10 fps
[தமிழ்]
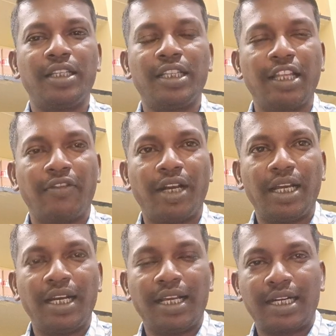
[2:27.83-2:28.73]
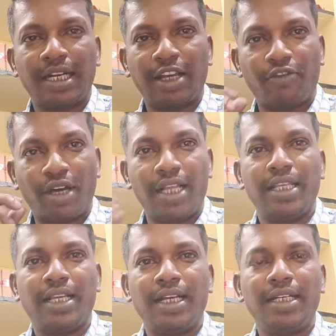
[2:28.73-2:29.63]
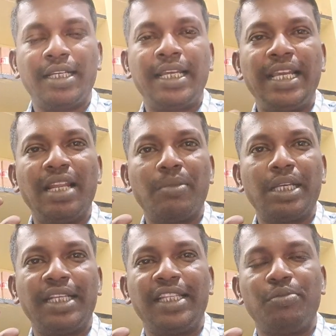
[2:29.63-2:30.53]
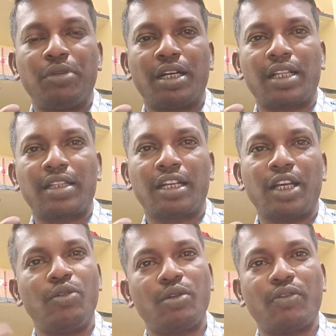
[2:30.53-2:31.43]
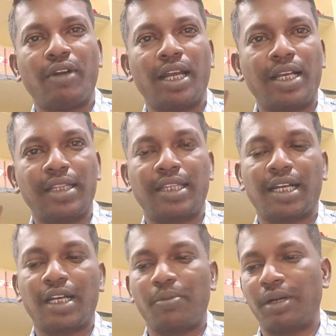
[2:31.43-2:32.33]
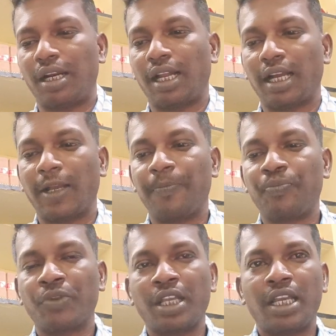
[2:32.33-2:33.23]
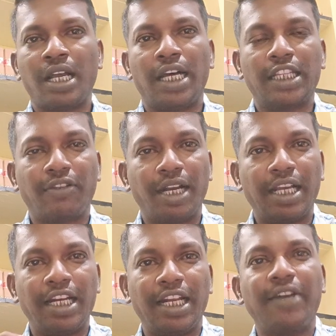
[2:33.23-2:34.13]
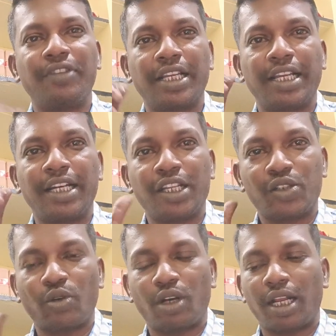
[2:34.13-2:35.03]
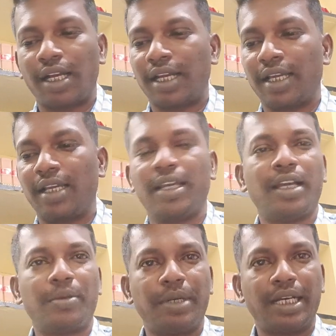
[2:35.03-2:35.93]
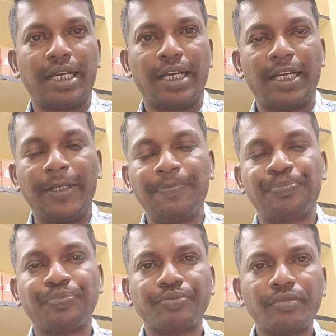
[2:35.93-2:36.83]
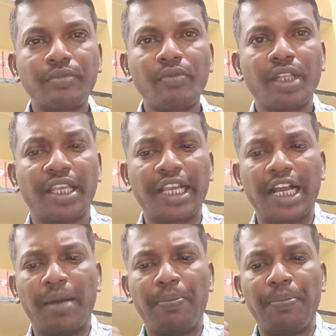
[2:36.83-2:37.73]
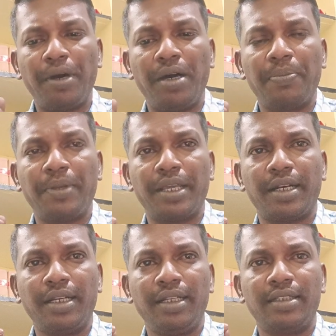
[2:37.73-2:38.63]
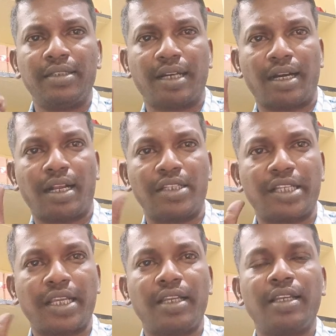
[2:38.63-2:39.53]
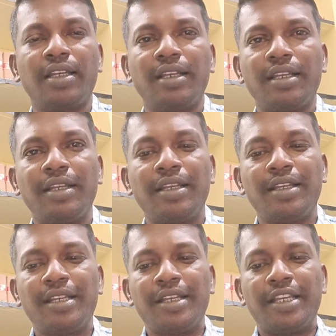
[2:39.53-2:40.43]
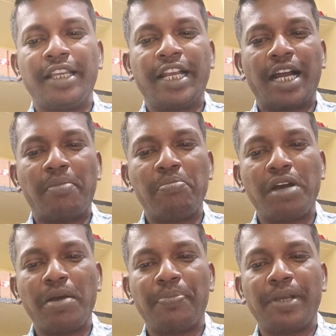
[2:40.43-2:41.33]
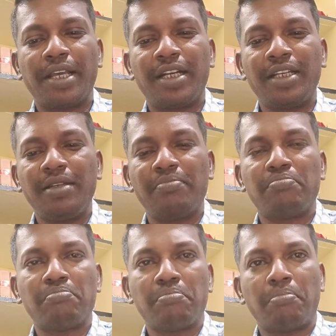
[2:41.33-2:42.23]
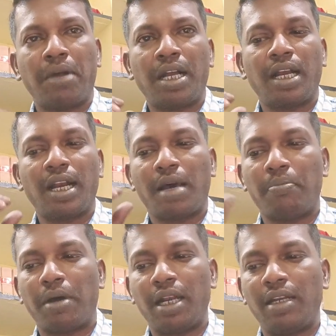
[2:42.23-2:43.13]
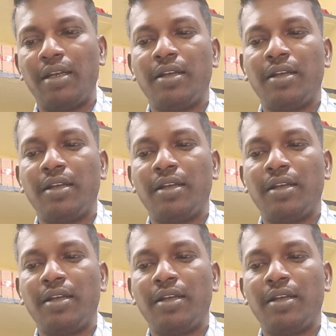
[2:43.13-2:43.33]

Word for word: இந்த வழக்கில் கண்ட வாதிகள் கீழமை நீதிமன்றத்தில் ஒரு வழக்கை தாக்கல் பண்ணுறாங்க அந்த வழக்கில் அவங்க என்ன சொல்கிறாங்க அப்படின்னா எங்கள் அப்பா பேர் நடராஜன் எங்கள் அம்மா பேர் மங்களாம்பாள்